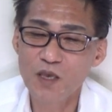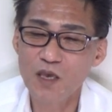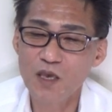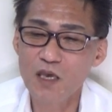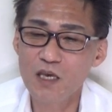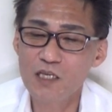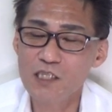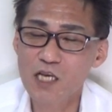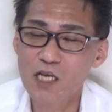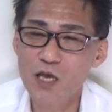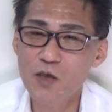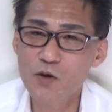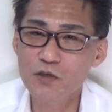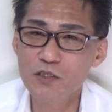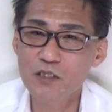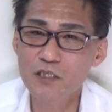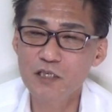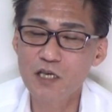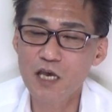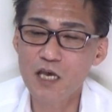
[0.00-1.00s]
えー、左
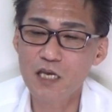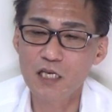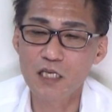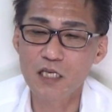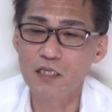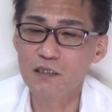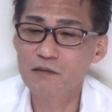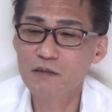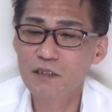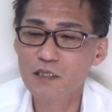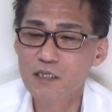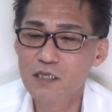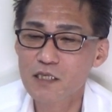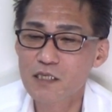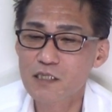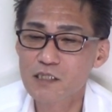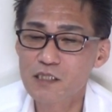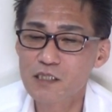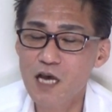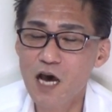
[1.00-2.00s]
翼芸人、
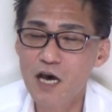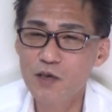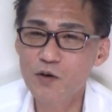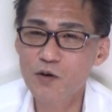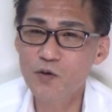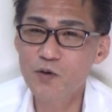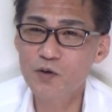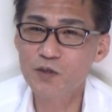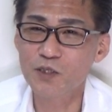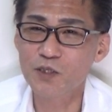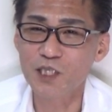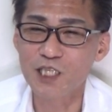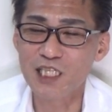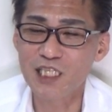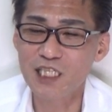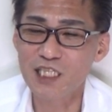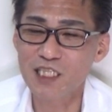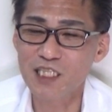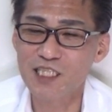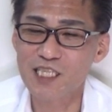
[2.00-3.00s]
サヨール
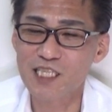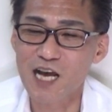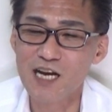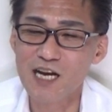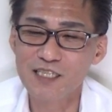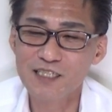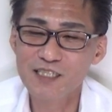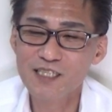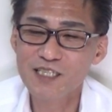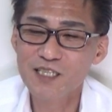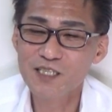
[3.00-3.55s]
石井さん。